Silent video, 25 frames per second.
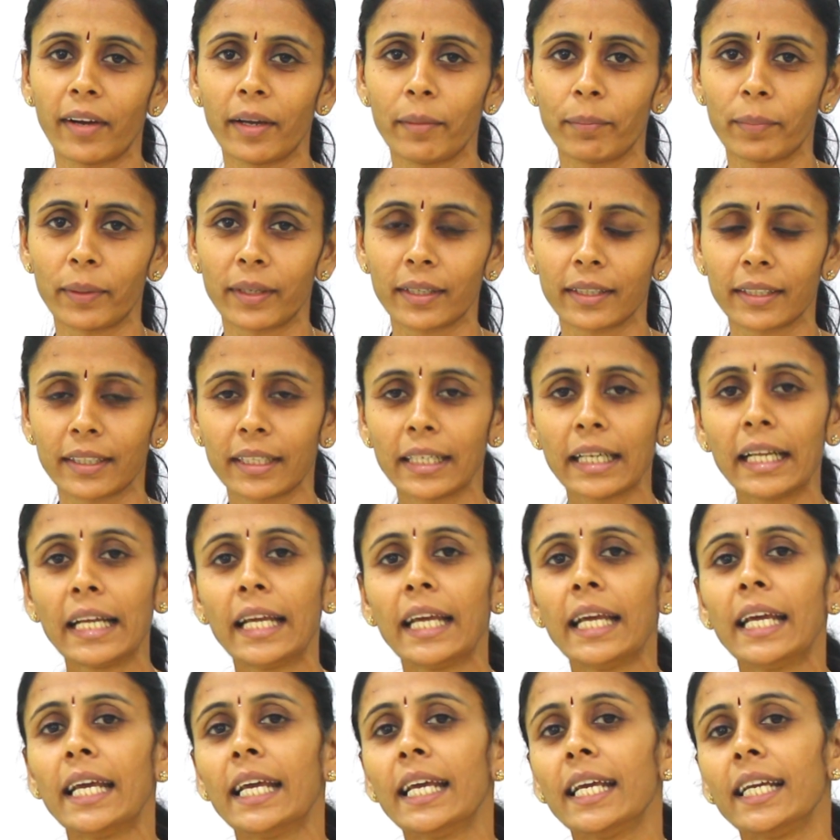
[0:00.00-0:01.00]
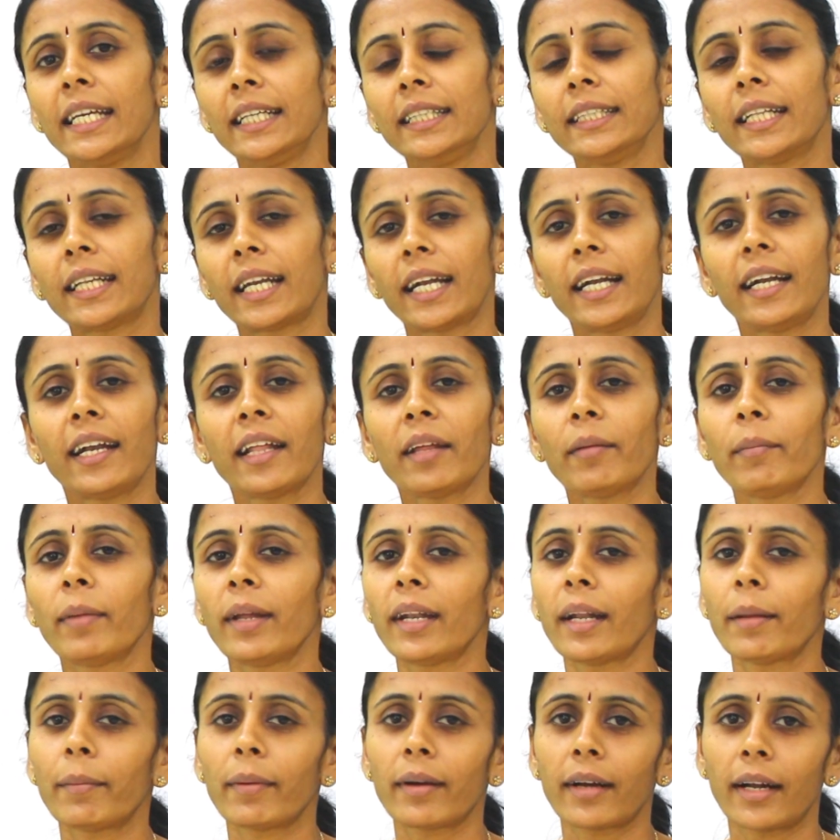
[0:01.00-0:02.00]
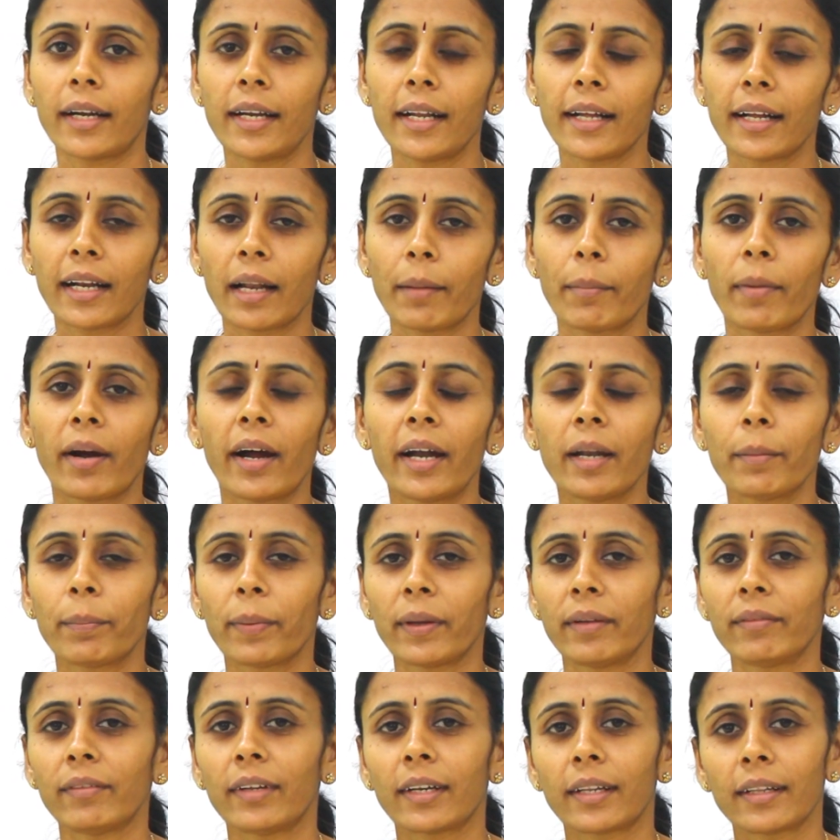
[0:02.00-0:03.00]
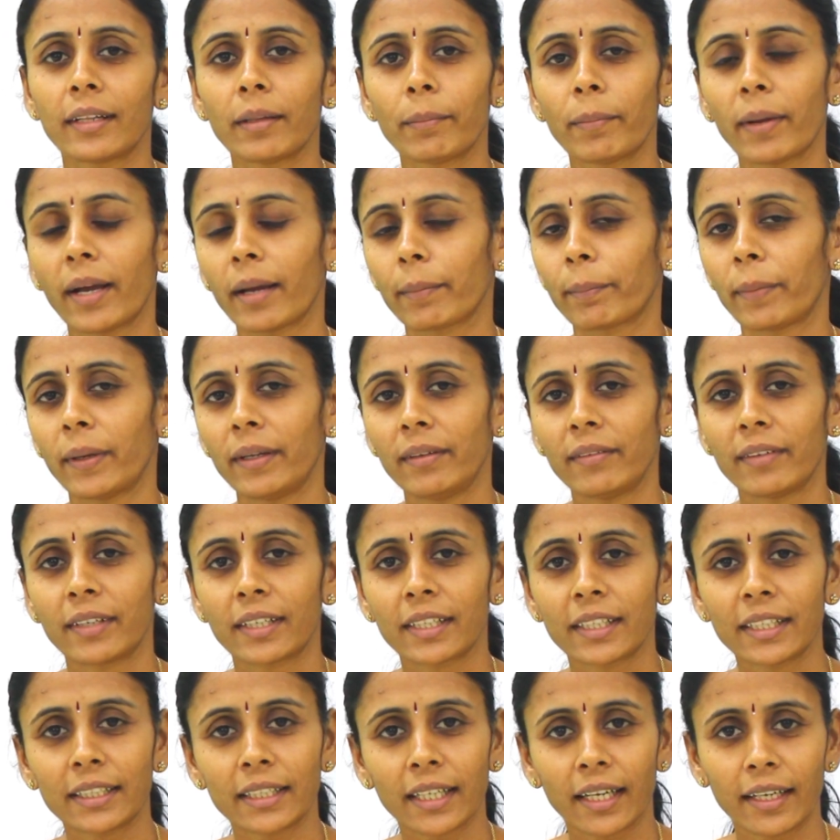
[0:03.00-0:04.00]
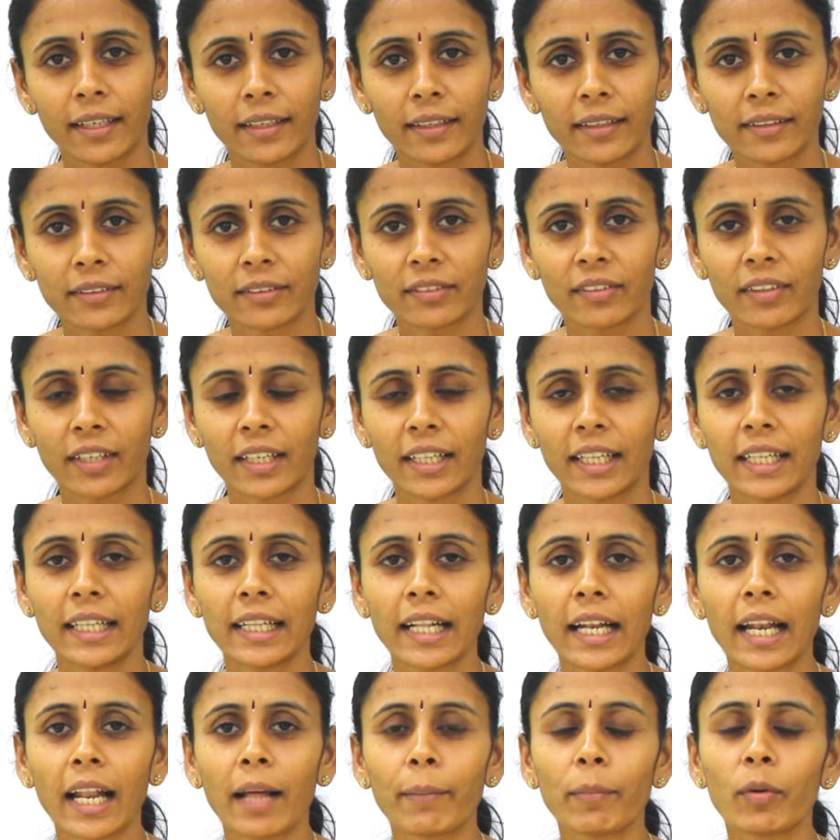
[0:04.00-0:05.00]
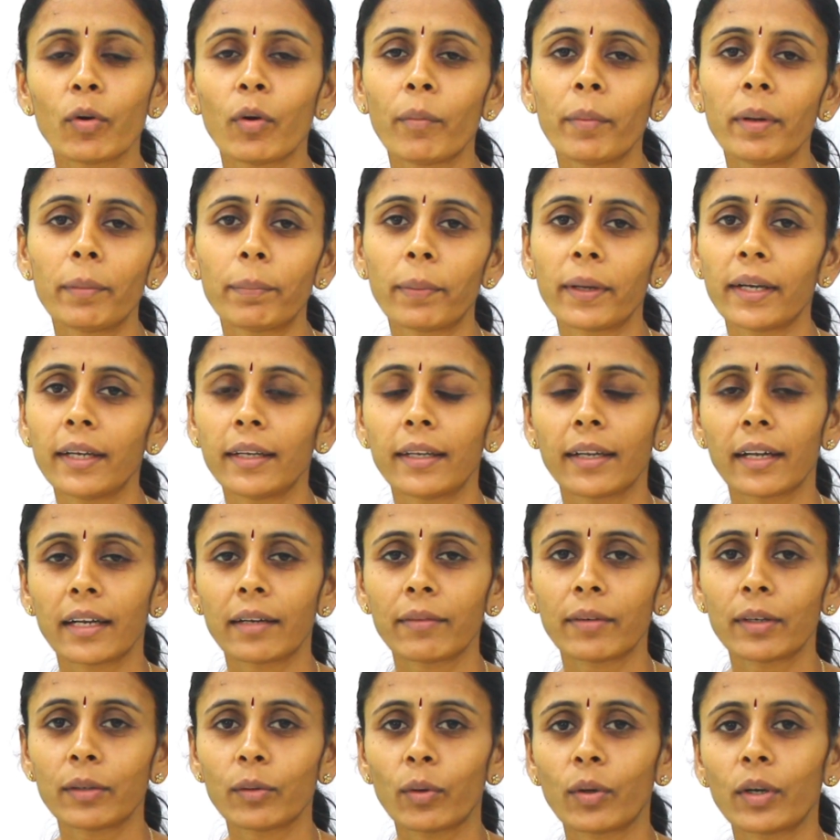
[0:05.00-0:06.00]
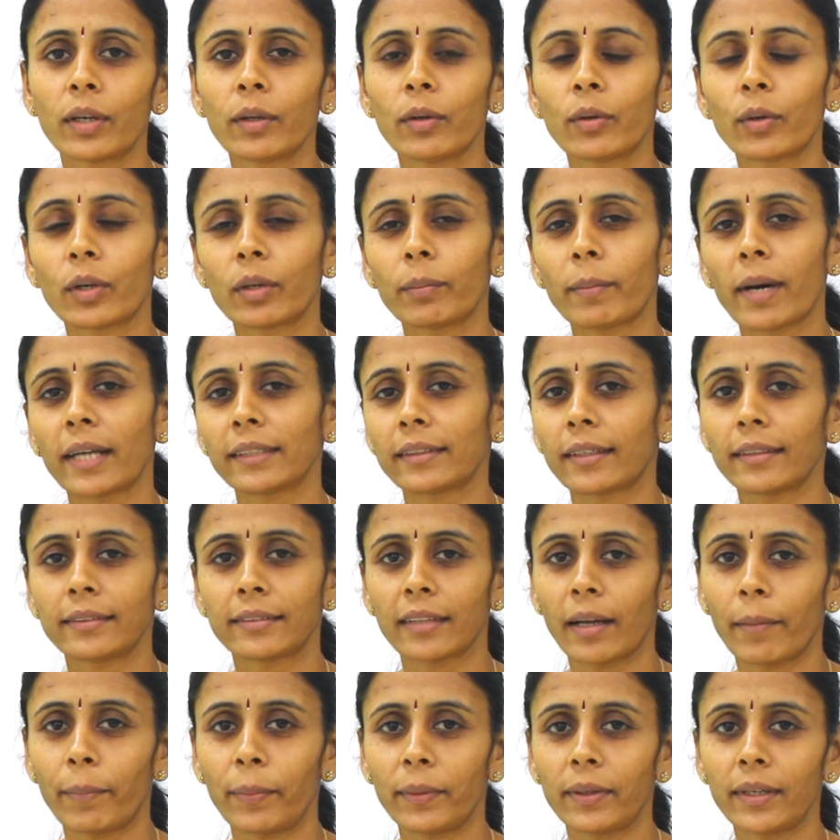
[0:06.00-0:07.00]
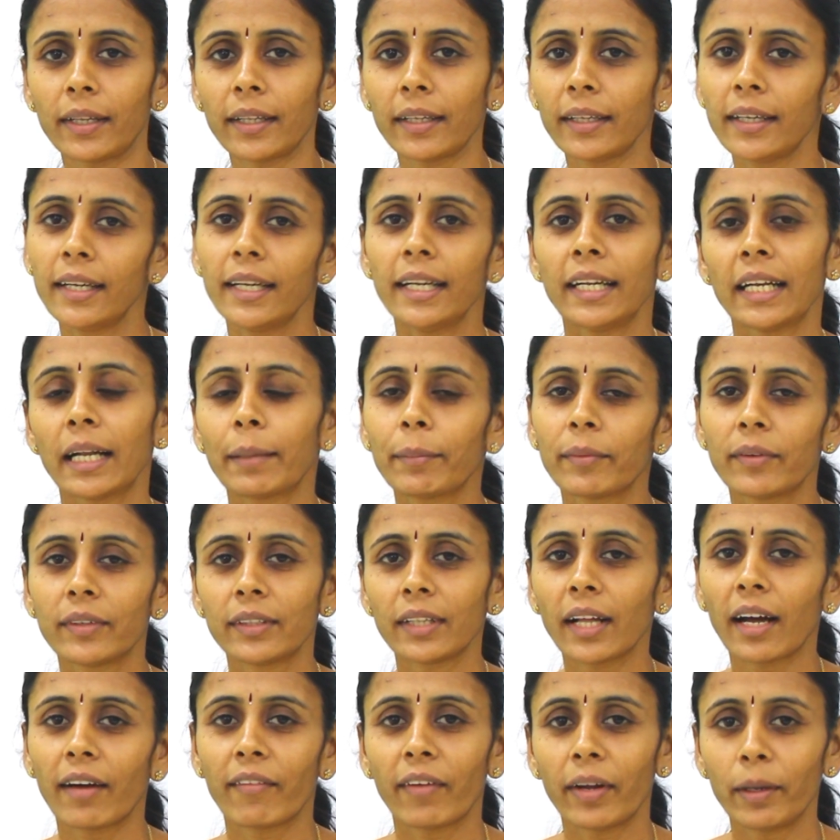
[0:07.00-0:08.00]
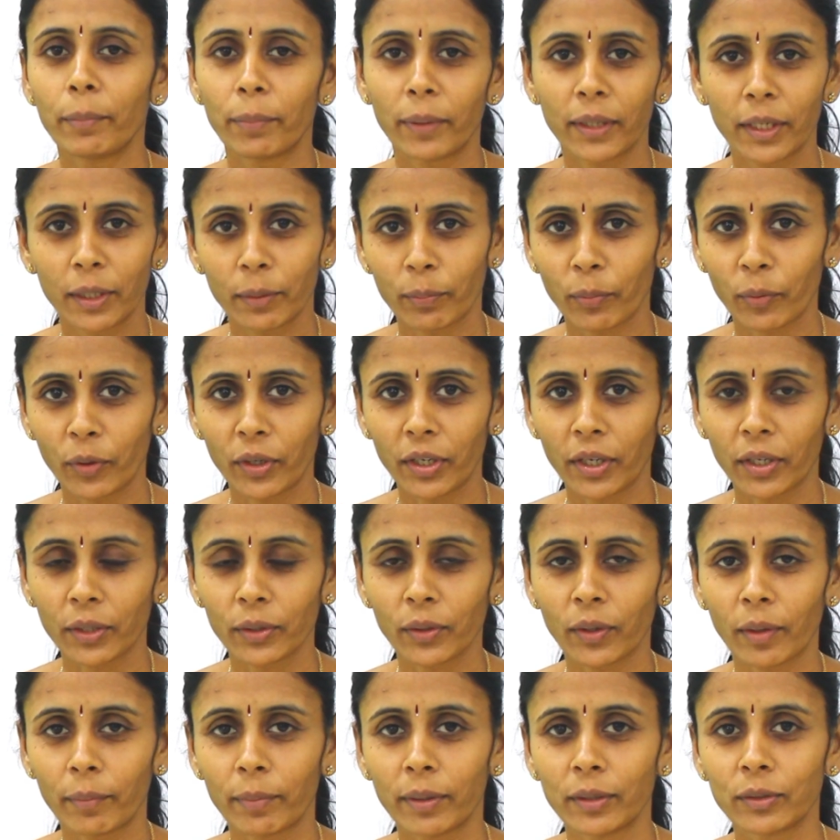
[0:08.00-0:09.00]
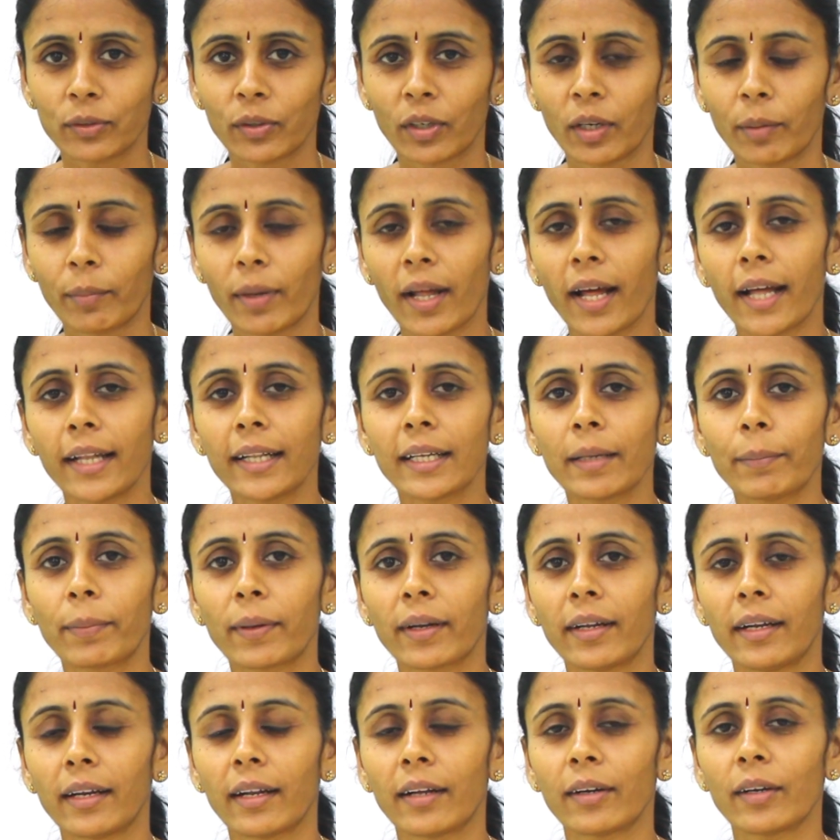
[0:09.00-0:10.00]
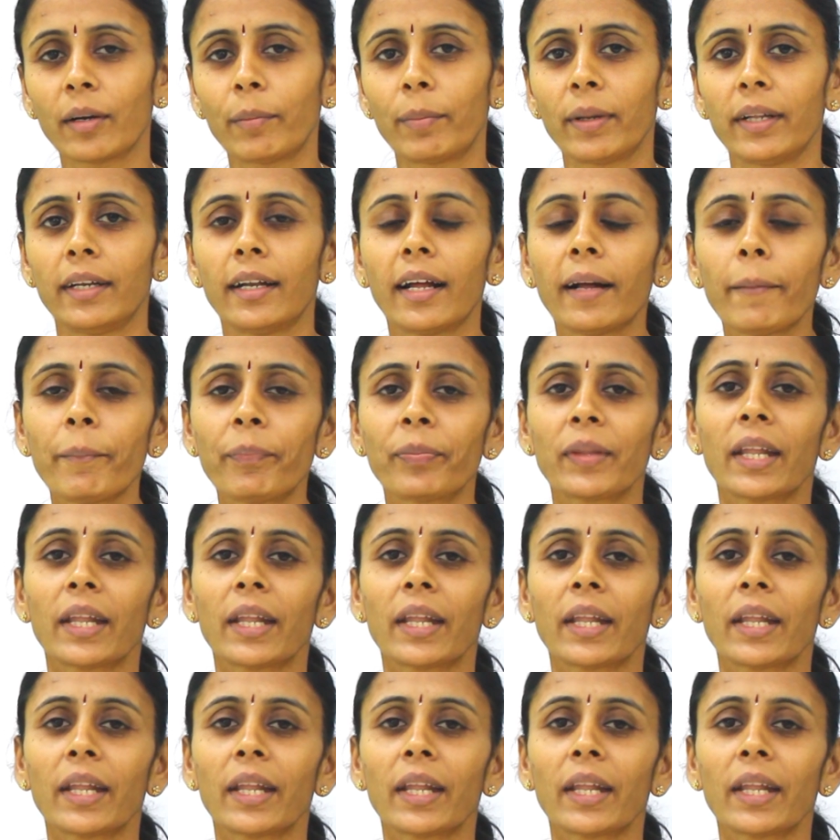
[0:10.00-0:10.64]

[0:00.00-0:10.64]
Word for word: வாய்ப்பு இருக்குது இந்த ரெண்டையுமே நம்ம கண்டுக்கல பாடி பெயின் வருது பேக் பெயின் வருது டயர்னஸ் வருது இதெல்லாமே ஒமிட் பண்ணிட்டு என்ன பண்ணு ஒரு ஒரு மாத்திரை சாப்பிட்டு நம்ம வந்து அவாய்ட் பண்ணிட்டு போயிட்டு இருந்தோம் அப்படின்னு சொன்னோம்னா அதுக்கப்புறம் என்ன ஆகும் அப்படின்னா